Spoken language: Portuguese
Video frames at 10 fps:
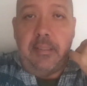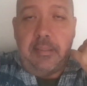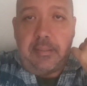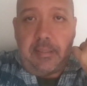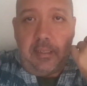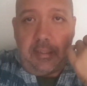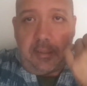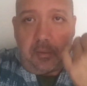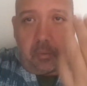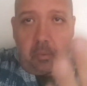ser
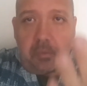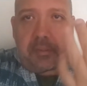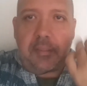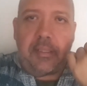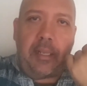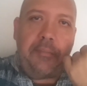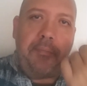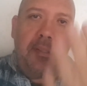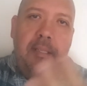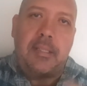luz na vida
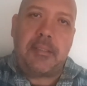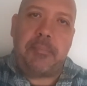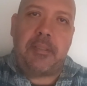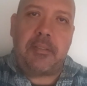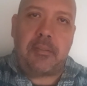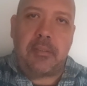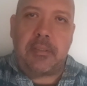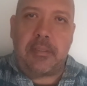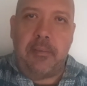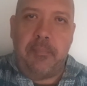das pessoas.
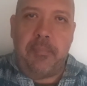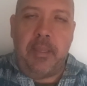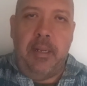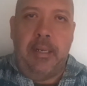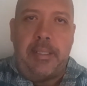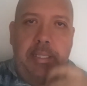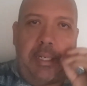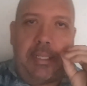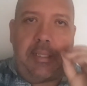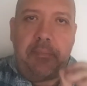E
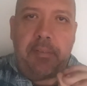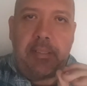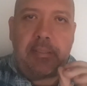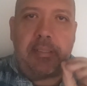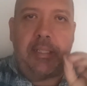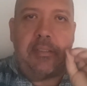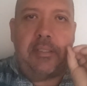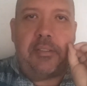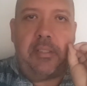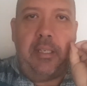cada vez que a
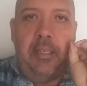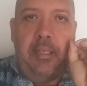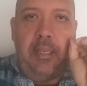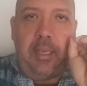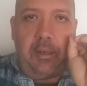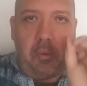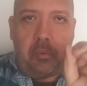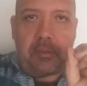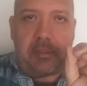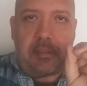gente é
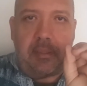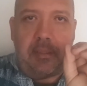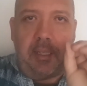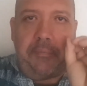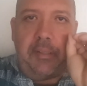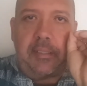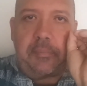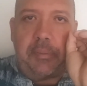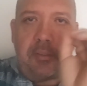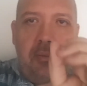luz na vida das
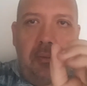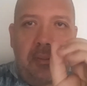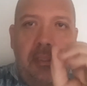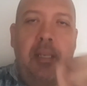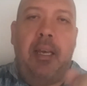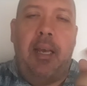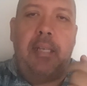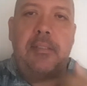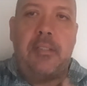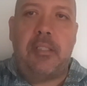pessoas, a
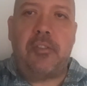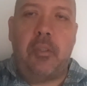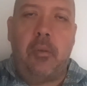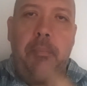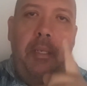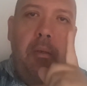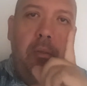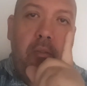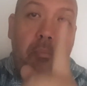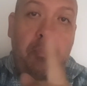gente ilumina o
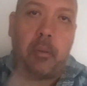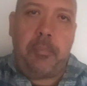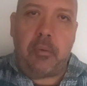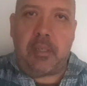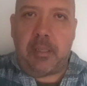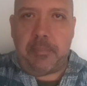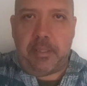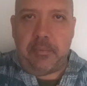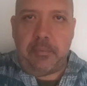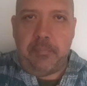nosso próprio caminho.
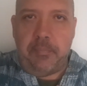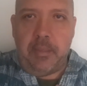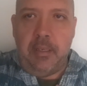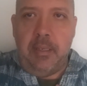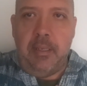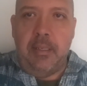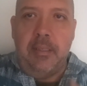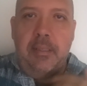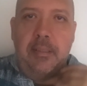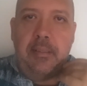
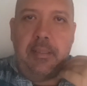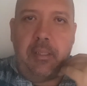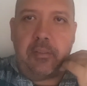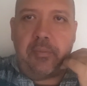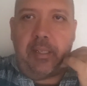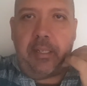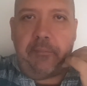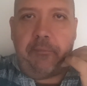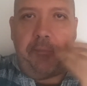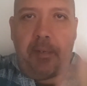Deus vai na
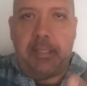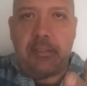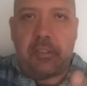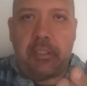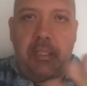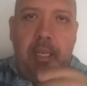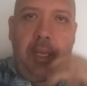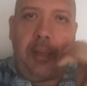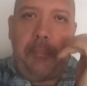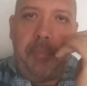frente,
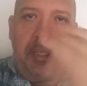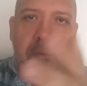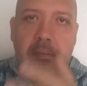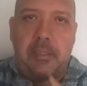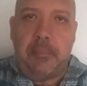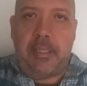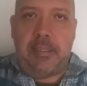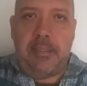abrindo também.